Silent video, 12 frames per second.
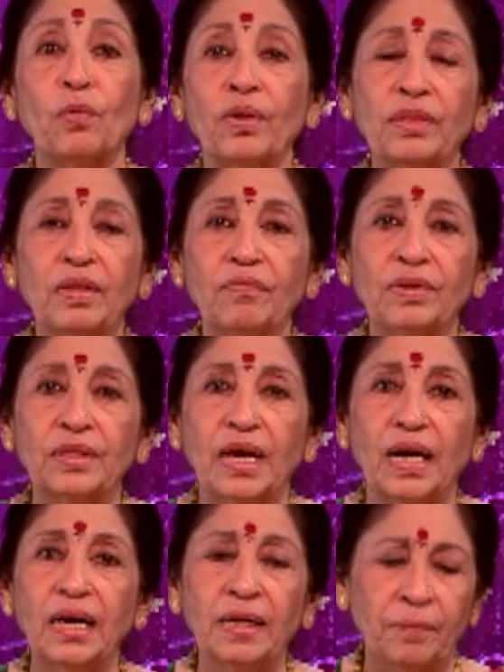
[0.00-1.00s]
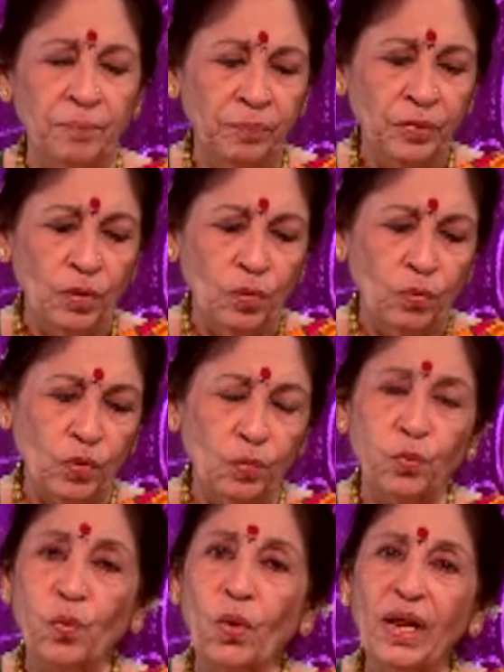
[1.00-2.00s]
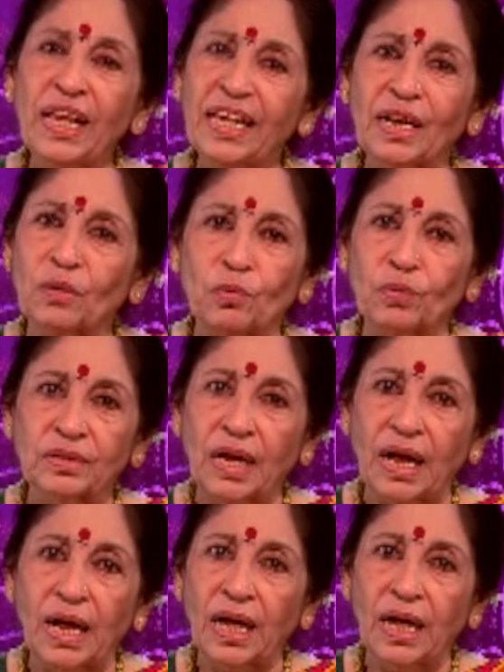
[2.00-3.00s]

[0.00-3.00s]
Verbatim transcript: குரத்தி வந்தால் ஒரு ஓலையை கொடுத்தா